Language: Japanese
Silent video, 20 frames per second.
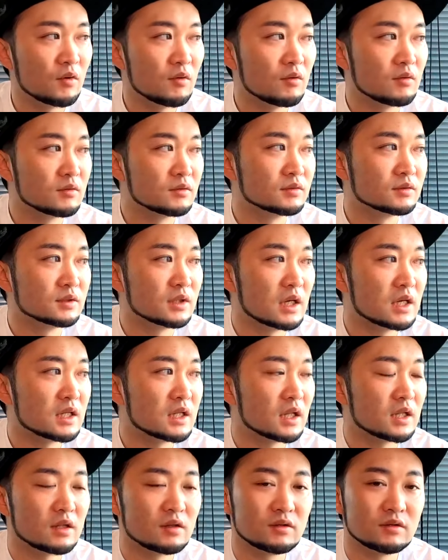ゴルフや
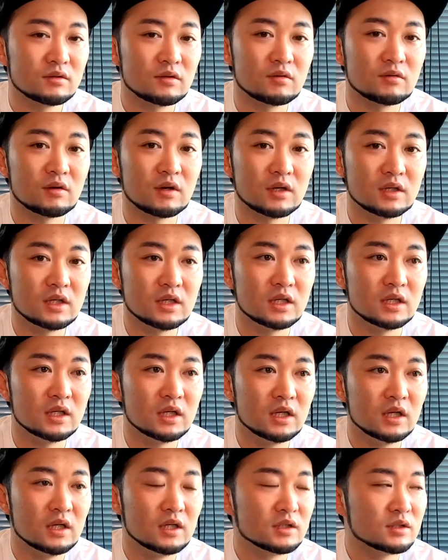りたての人とか
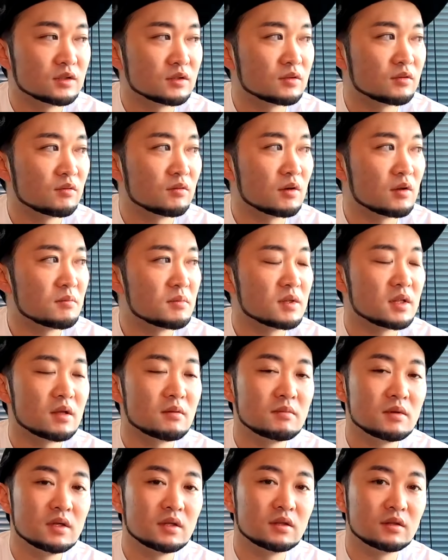に、ちょっとこれ見
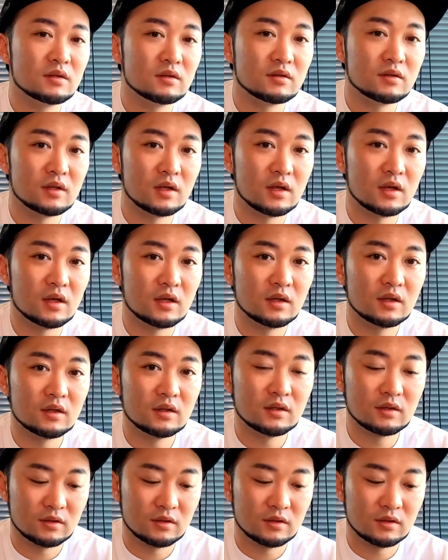てみって言って、